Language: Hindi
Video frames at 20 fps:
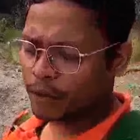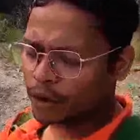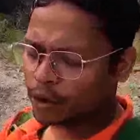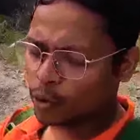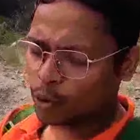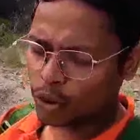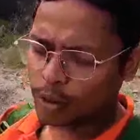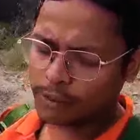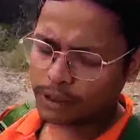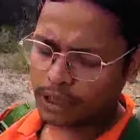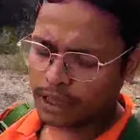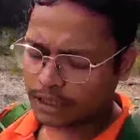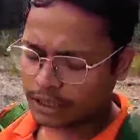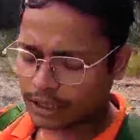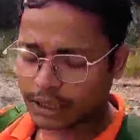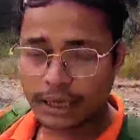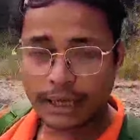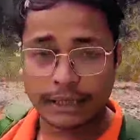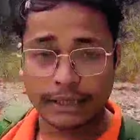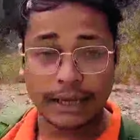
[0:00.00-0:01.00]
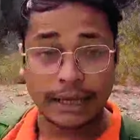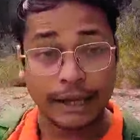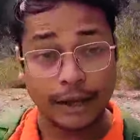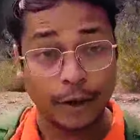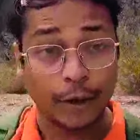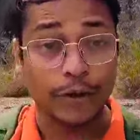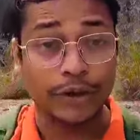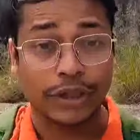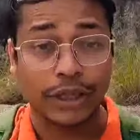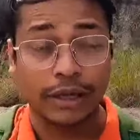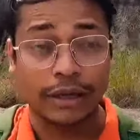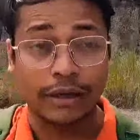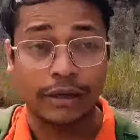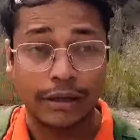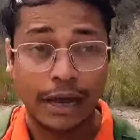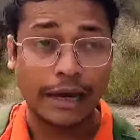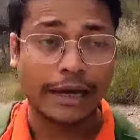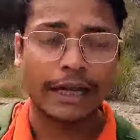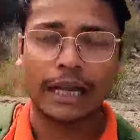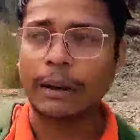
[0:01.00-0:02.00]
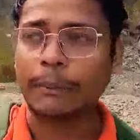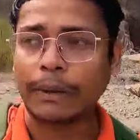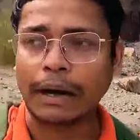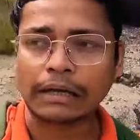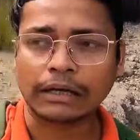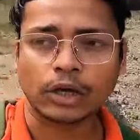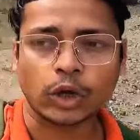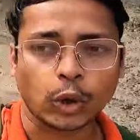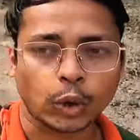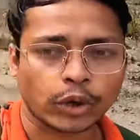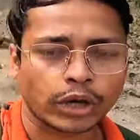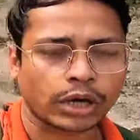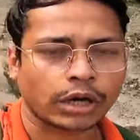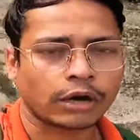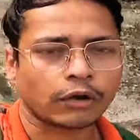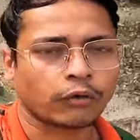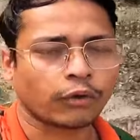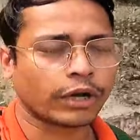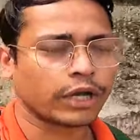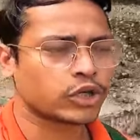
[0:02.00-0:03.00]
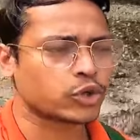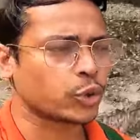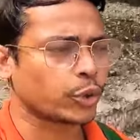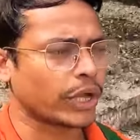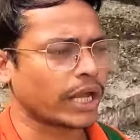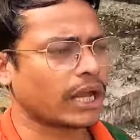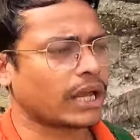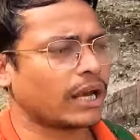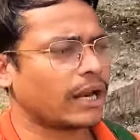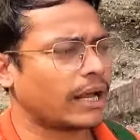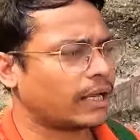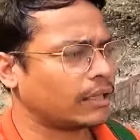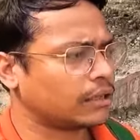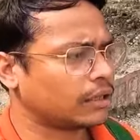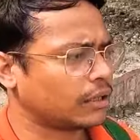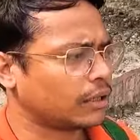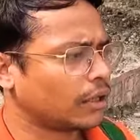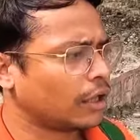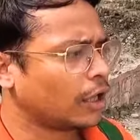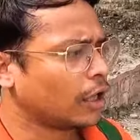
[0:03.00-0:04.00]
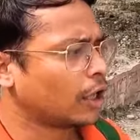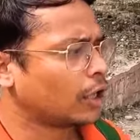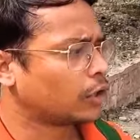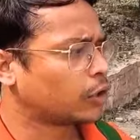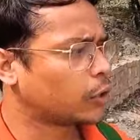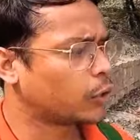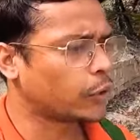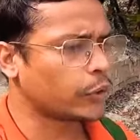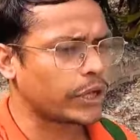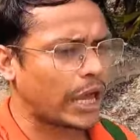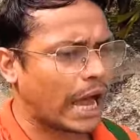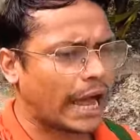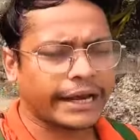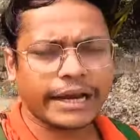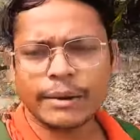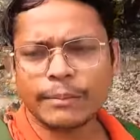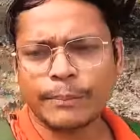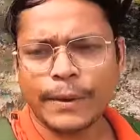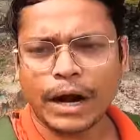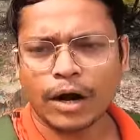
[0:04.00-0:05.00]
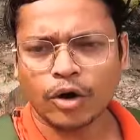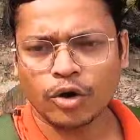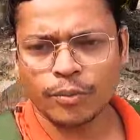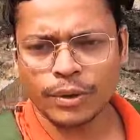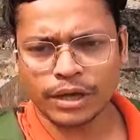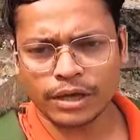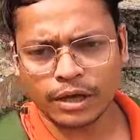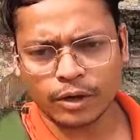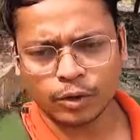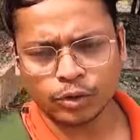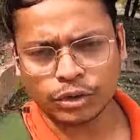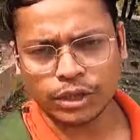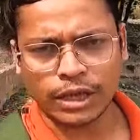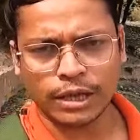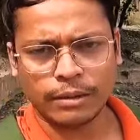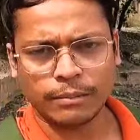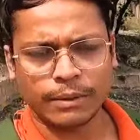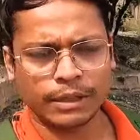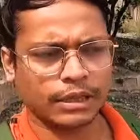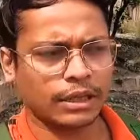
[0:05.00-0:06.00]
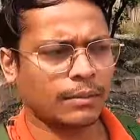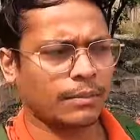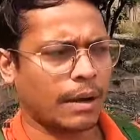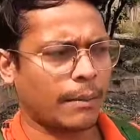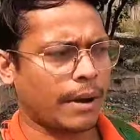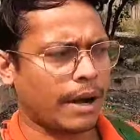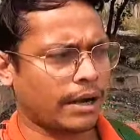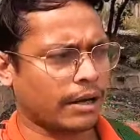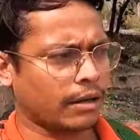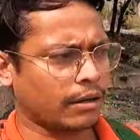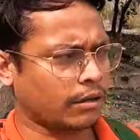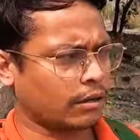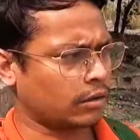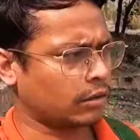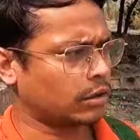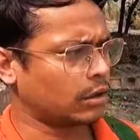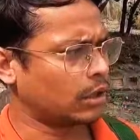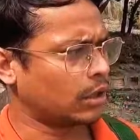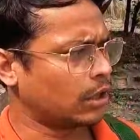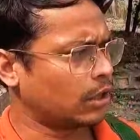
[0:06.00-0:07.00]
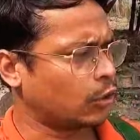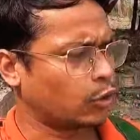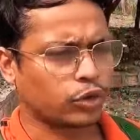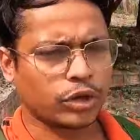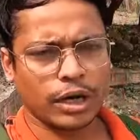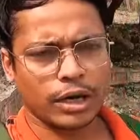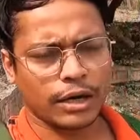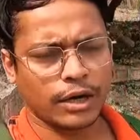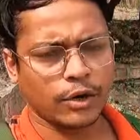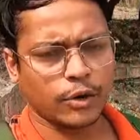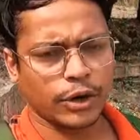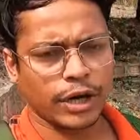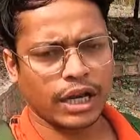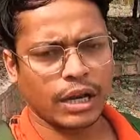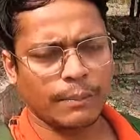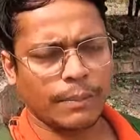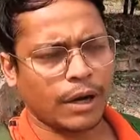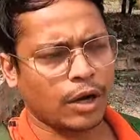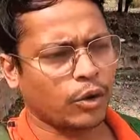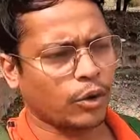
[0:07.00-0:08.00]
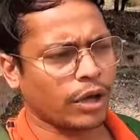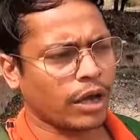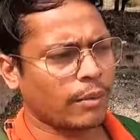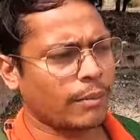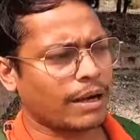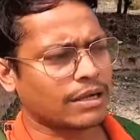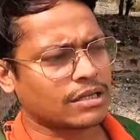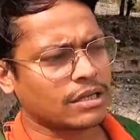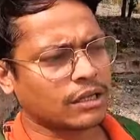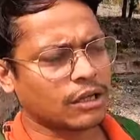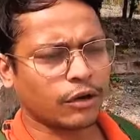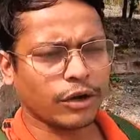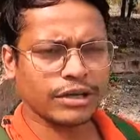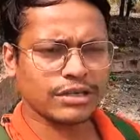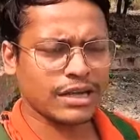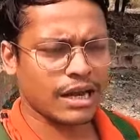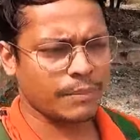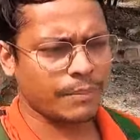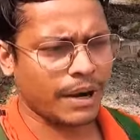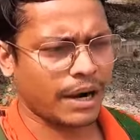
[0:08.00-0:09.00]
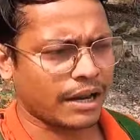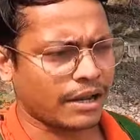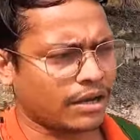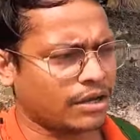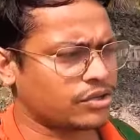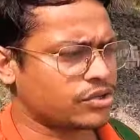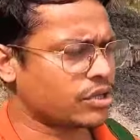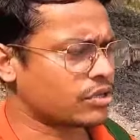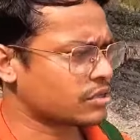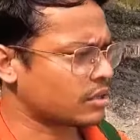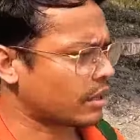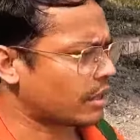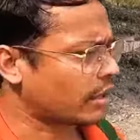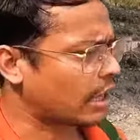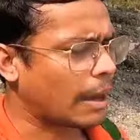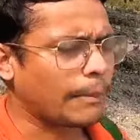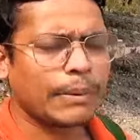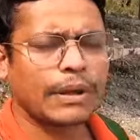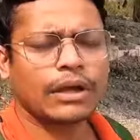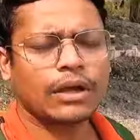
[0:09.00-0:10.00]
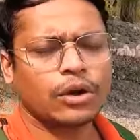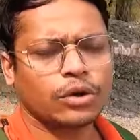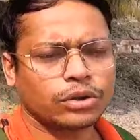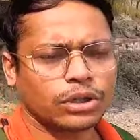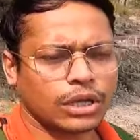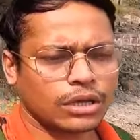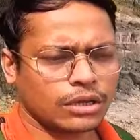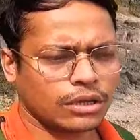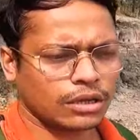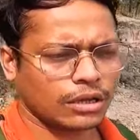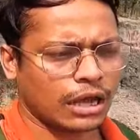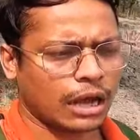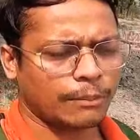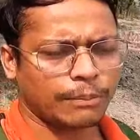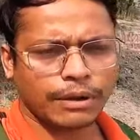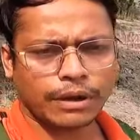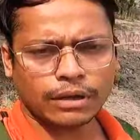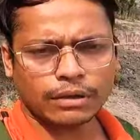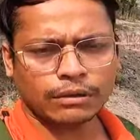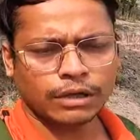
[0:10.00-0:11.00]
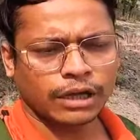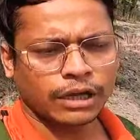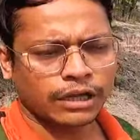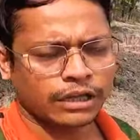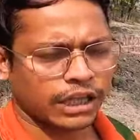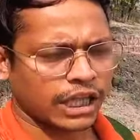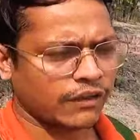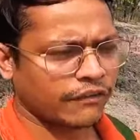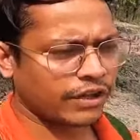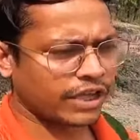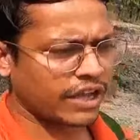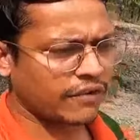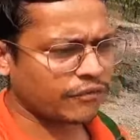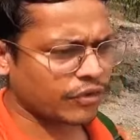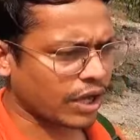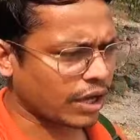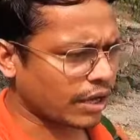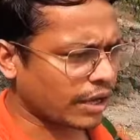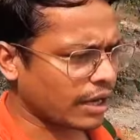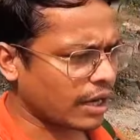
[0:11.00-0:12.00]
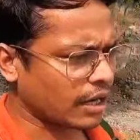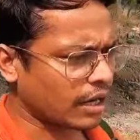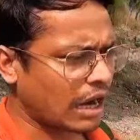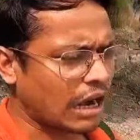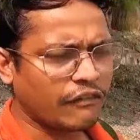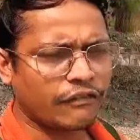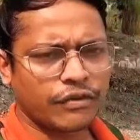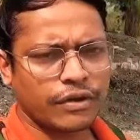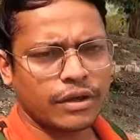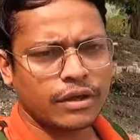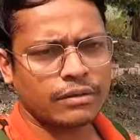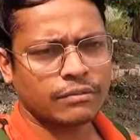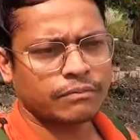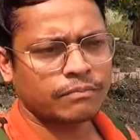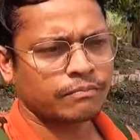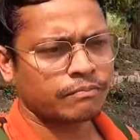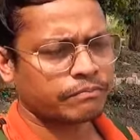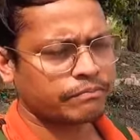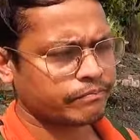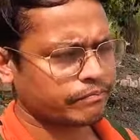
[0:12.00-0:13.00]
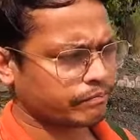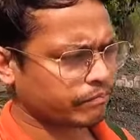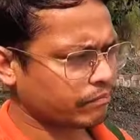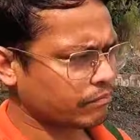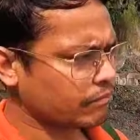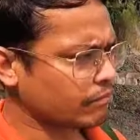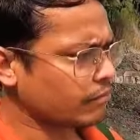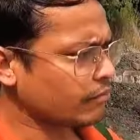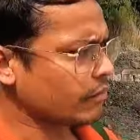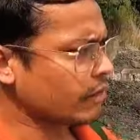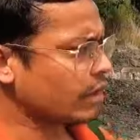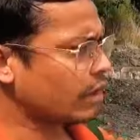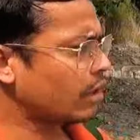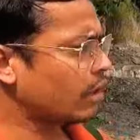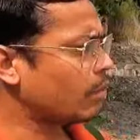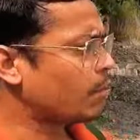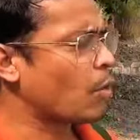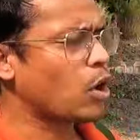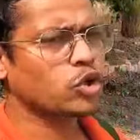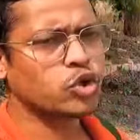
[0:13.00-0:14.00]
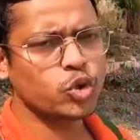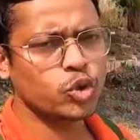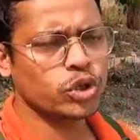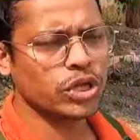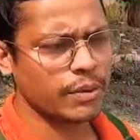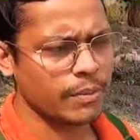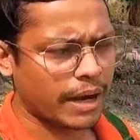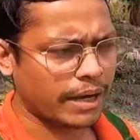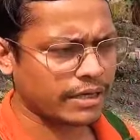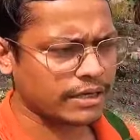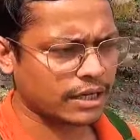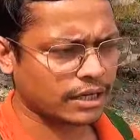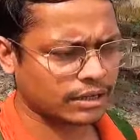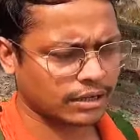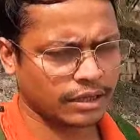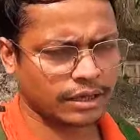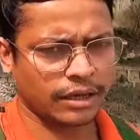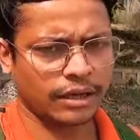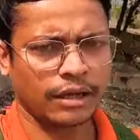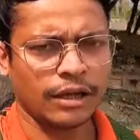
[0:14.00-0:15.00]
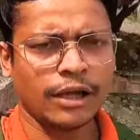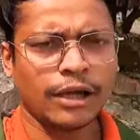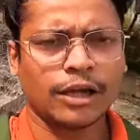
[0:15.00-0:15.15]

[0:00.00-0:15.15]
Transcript: मेरे को एक लोकल बता रहा था कि एक ना हीरोइन थी यहाँ की नेपाल की लोकल वो ना शूटिंग के लिए आई थी तो यहाँ ना पहाड़ों में क्या होता है मतलब हमारे उत्तराखंड हो गया नेपाल हो गया हिमाचल क्या हो गया सारे पहाड़ी रीजन्स हैं यहाँ पे क्या होता है कि यहाँ पे देवी देवता का ना काफ़ी मौजूदगी मानी जाती है